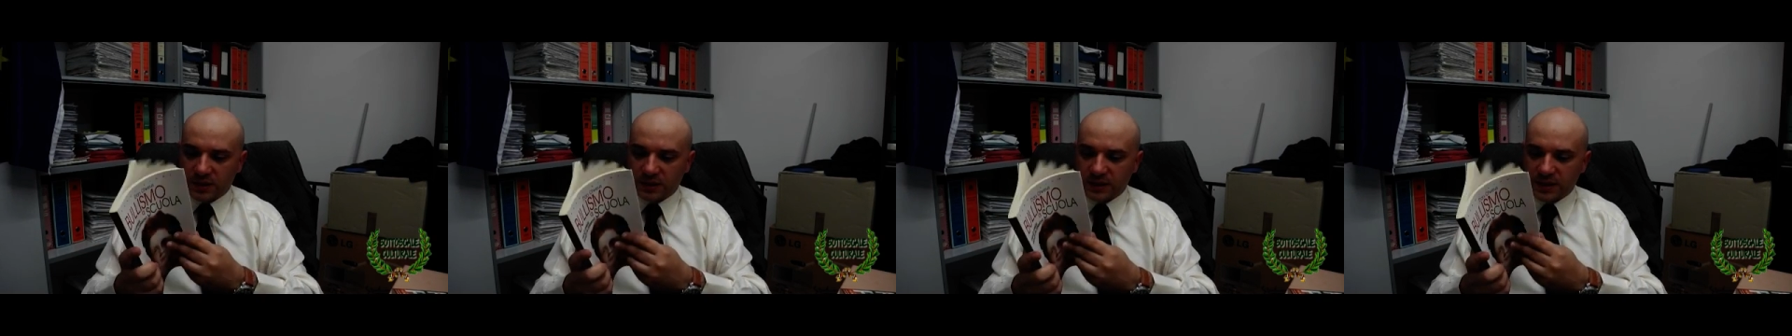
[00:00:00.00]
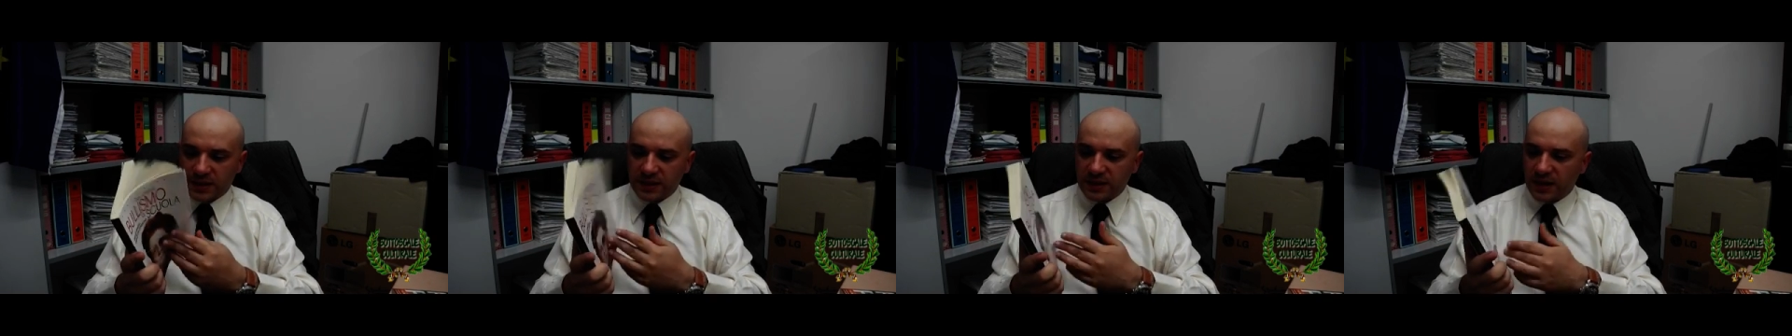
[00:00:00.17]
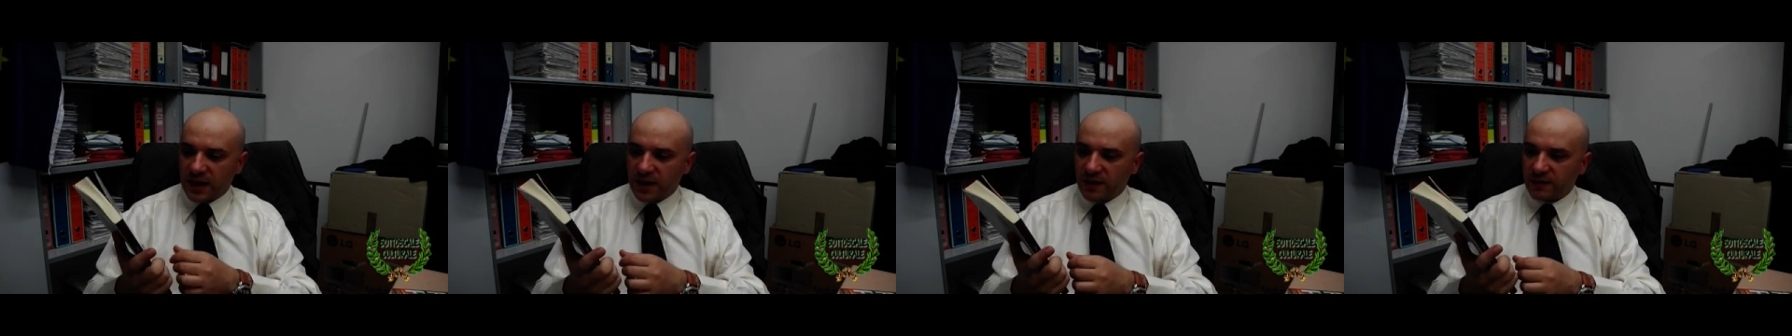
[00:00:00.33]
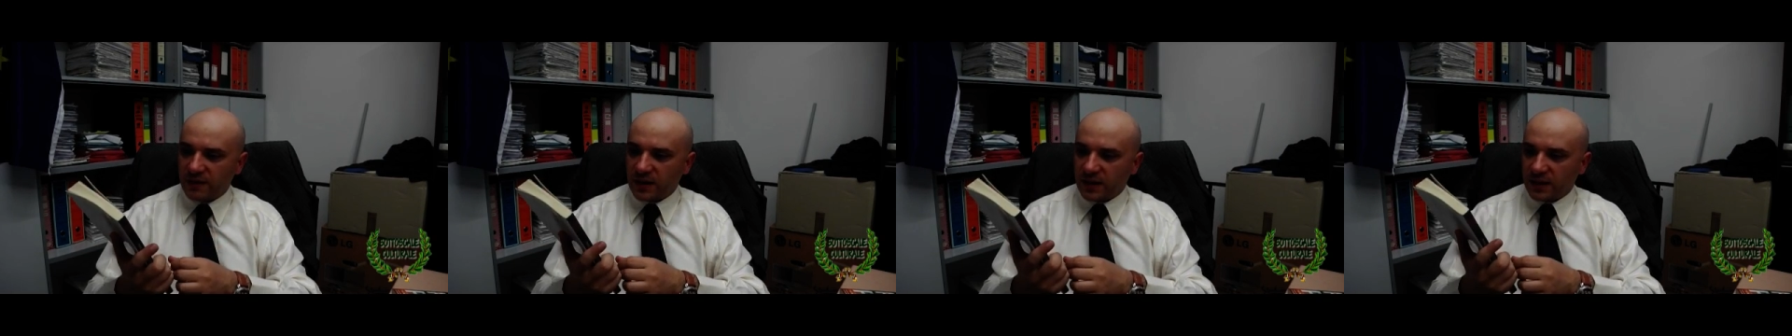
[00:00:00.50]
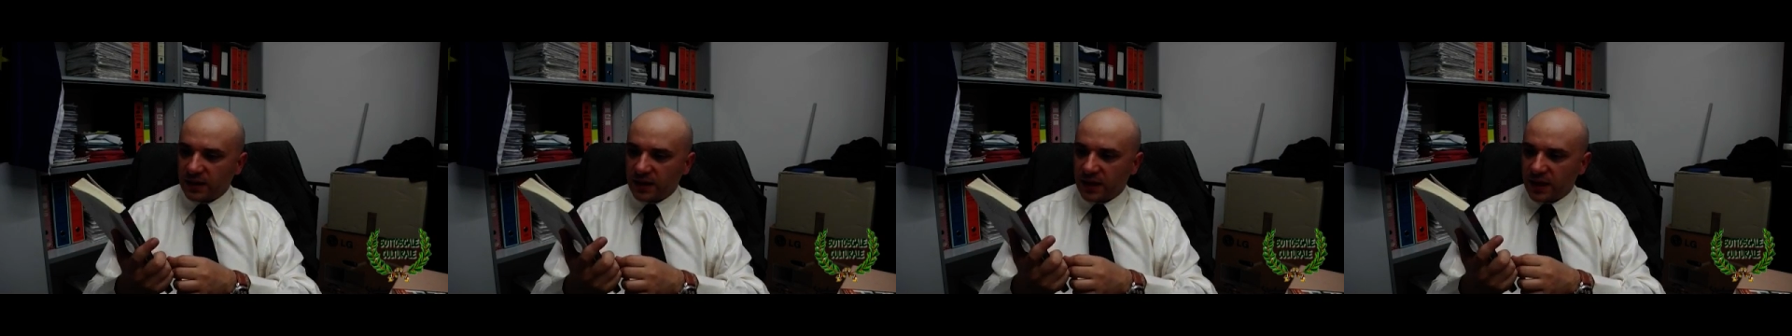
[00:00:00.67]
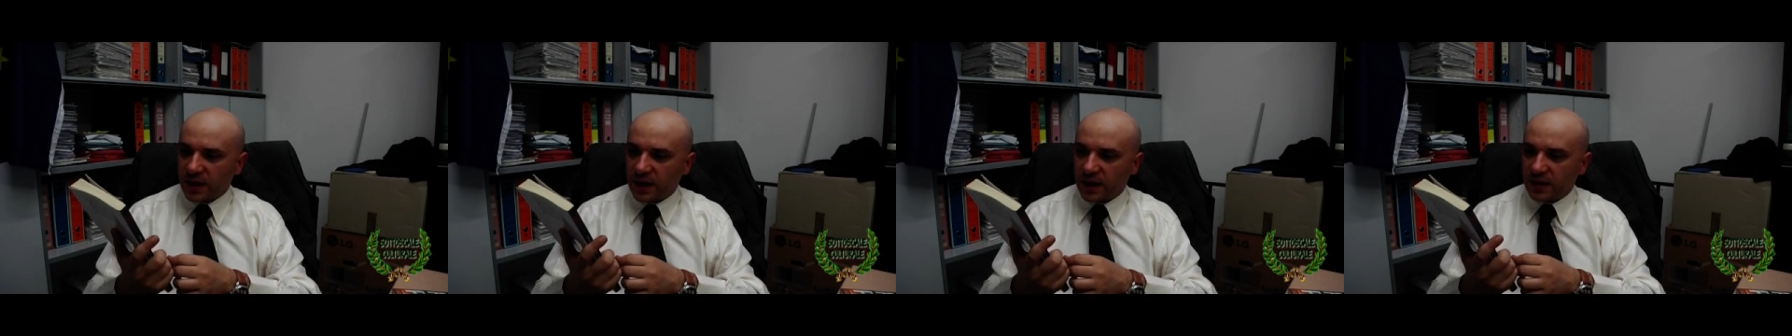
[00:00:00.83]

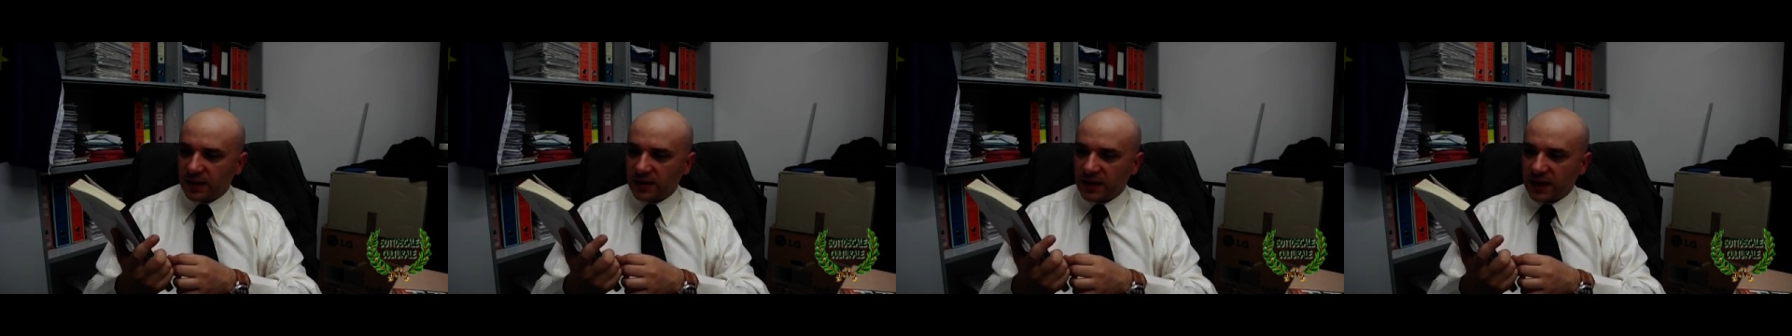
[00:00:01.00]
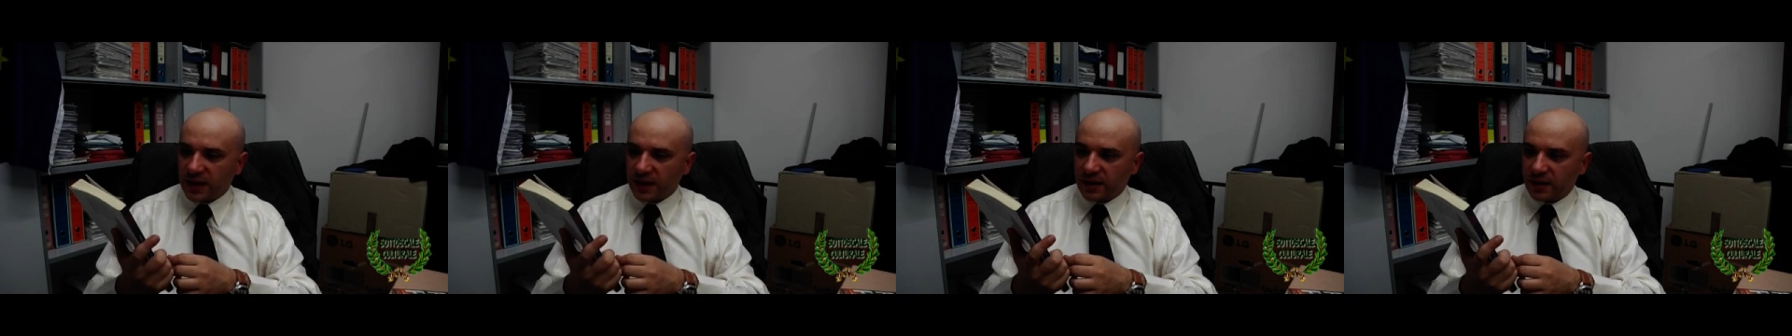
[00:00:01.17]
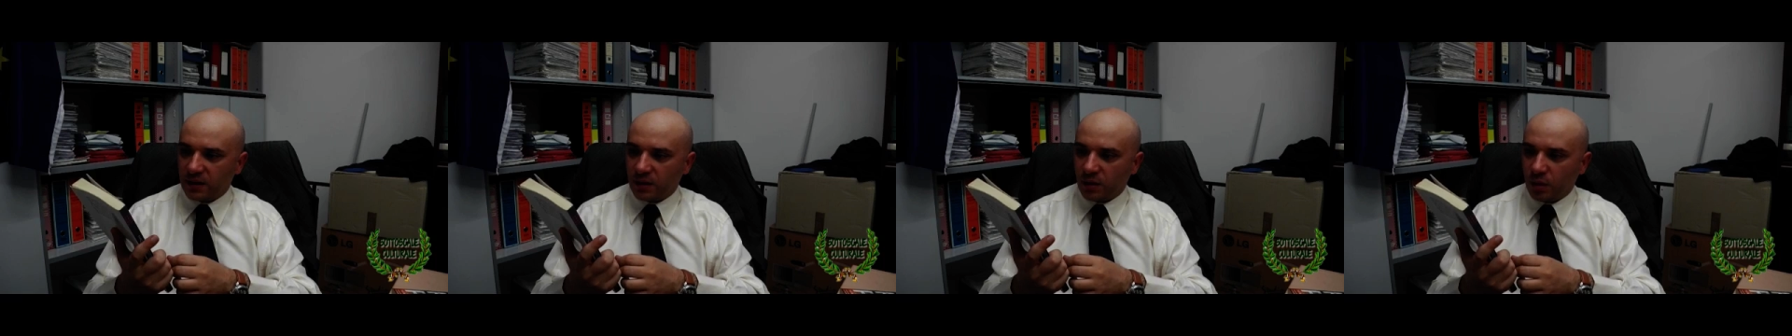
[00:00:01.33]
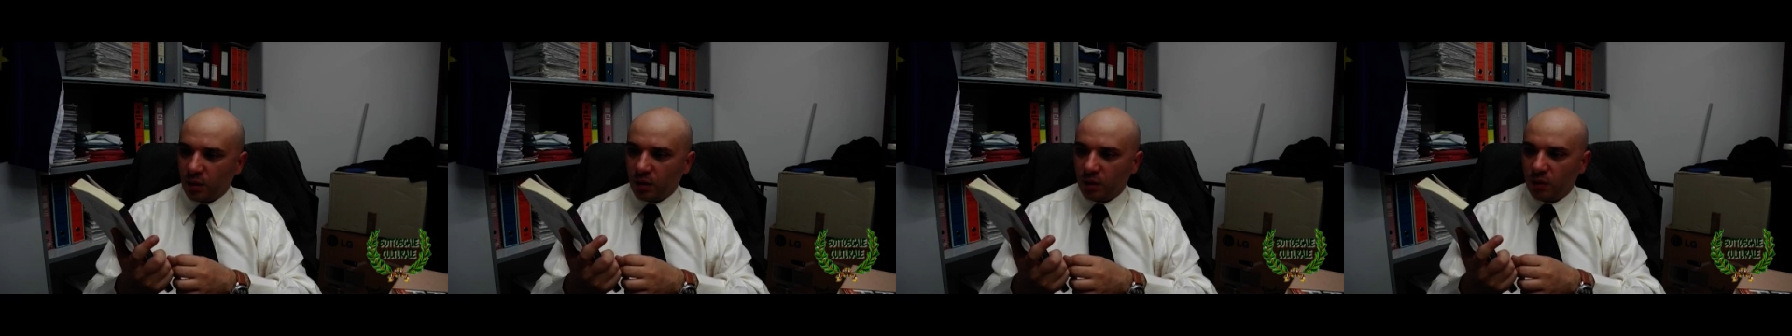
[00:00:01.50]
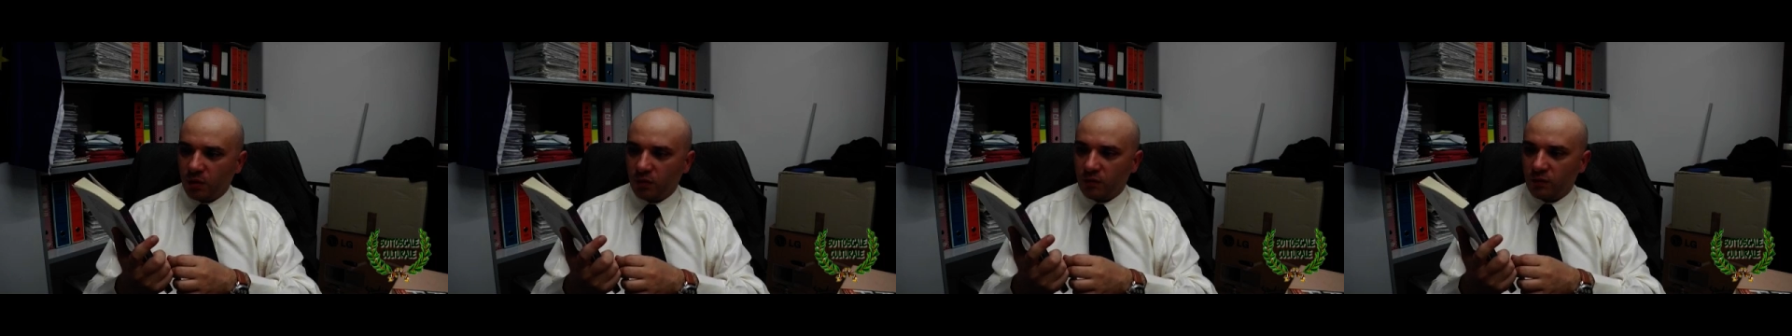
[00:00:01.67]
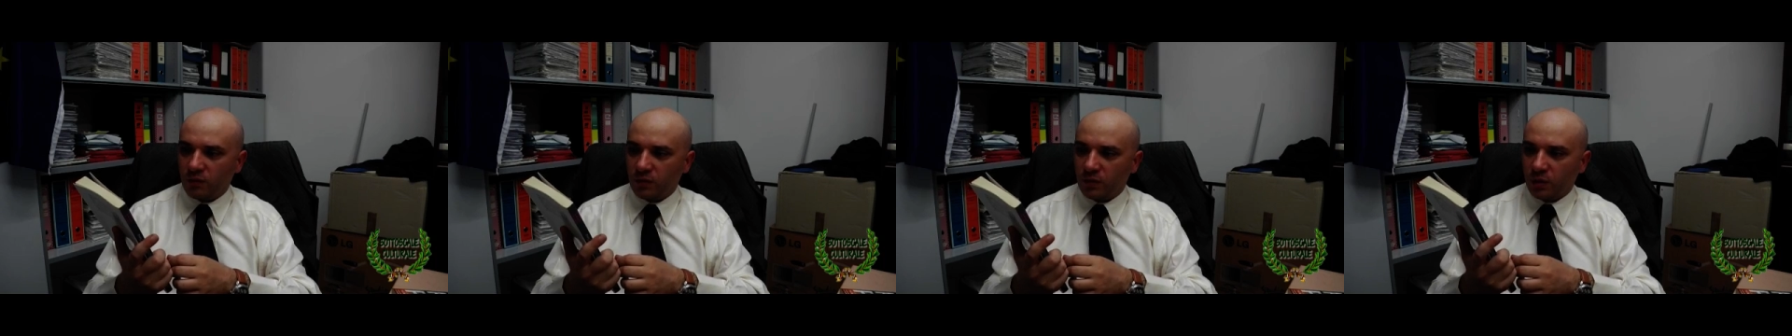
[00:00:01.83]
Scandinavia, che è Dan Ol,